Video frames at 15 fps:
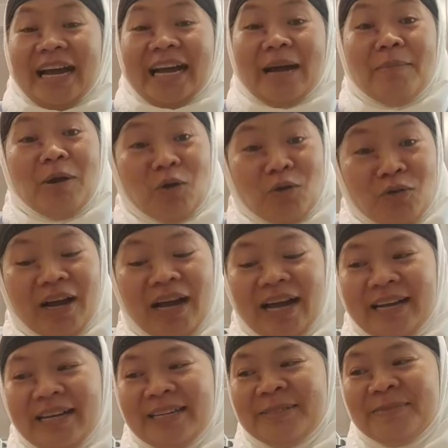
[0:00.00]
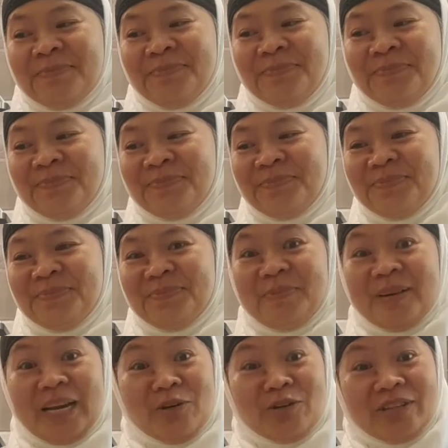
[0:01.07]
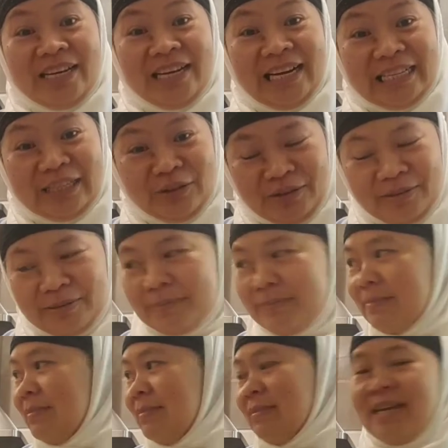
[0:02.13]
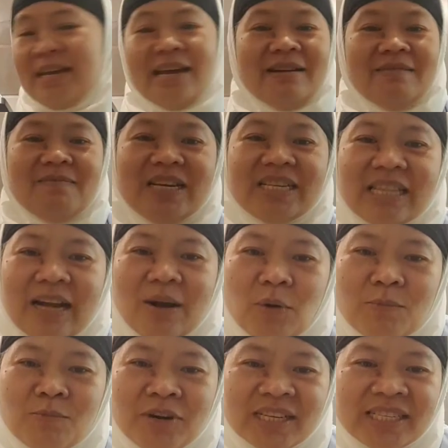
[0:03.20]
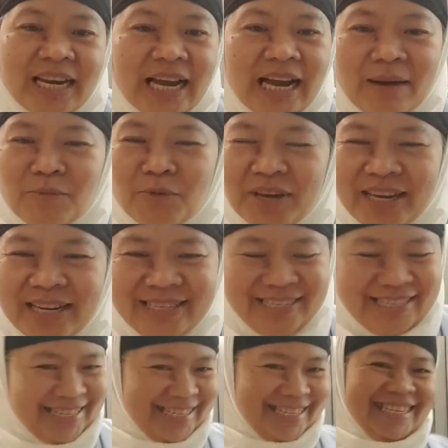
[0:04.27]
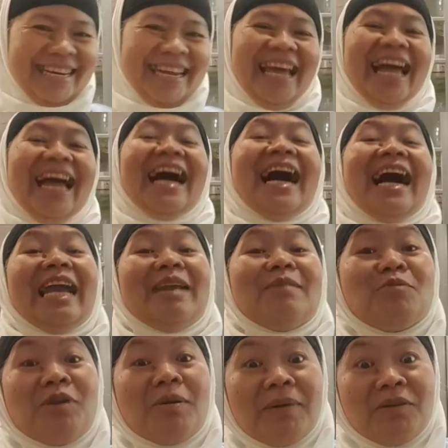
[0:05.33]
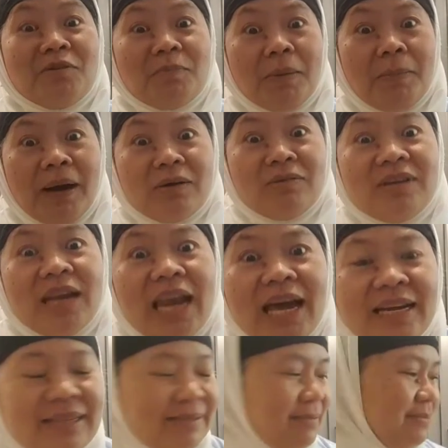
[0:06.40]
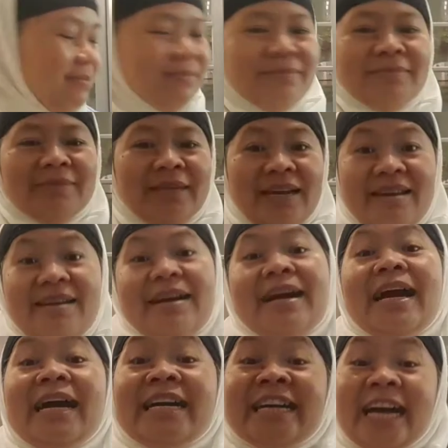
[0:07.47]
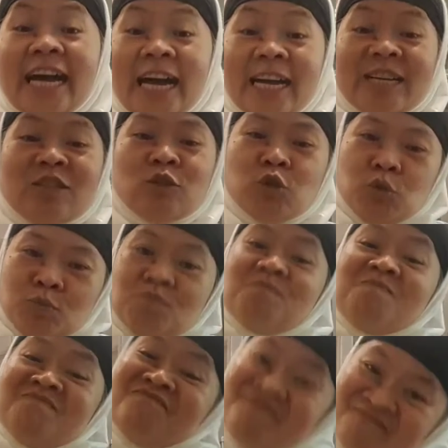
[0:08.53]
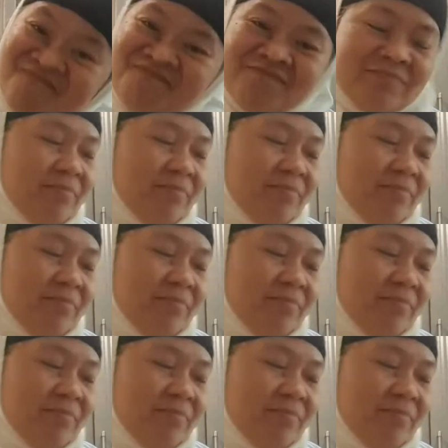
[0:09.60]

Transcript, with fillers: Kabalo ko nga, pareho ta dagaton. Please lang, huwag muna silang amuyin. Alam mo naman yung pabango nila. Nakaka, mm,